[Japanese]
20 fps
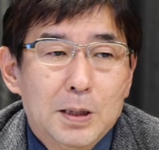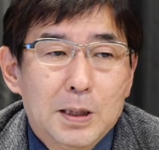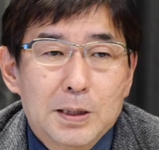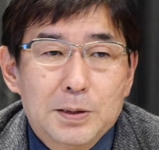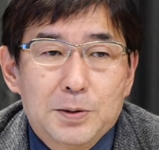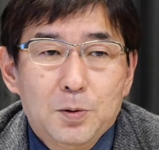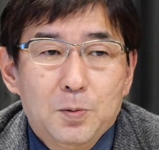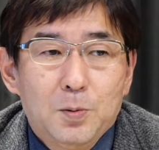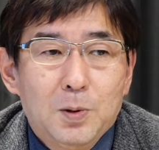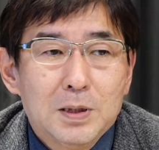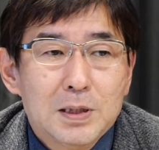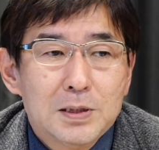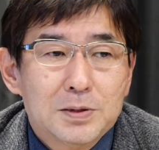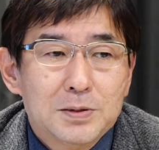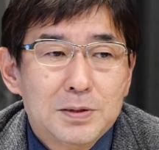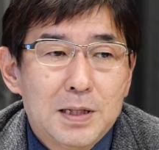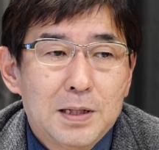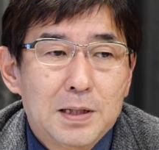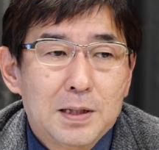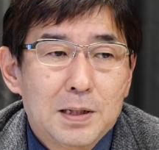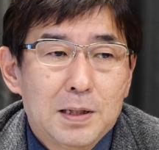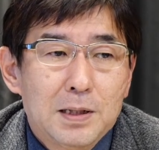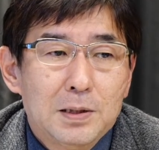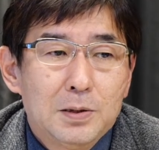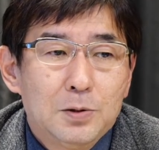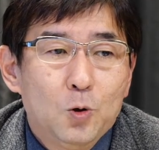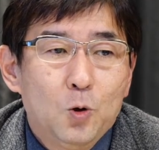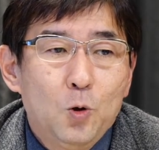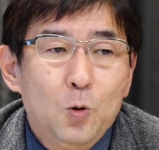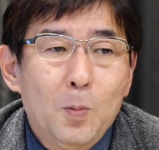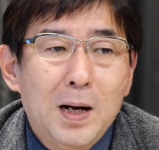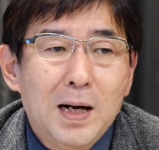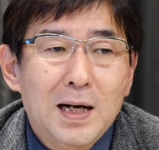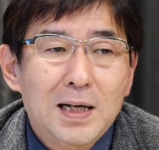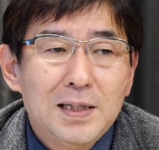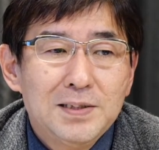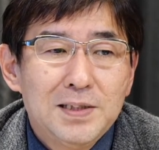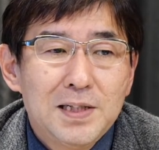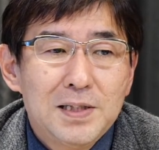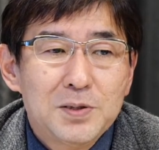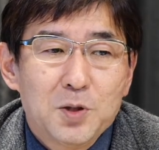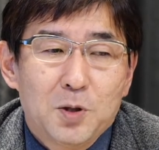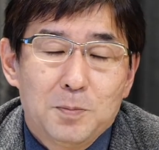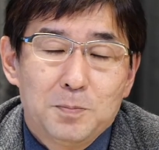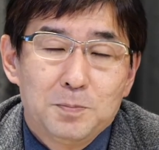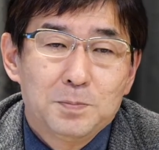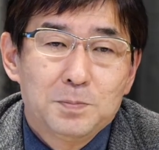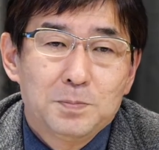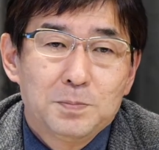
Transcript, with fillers: うえ今日はですねノーマライゼーション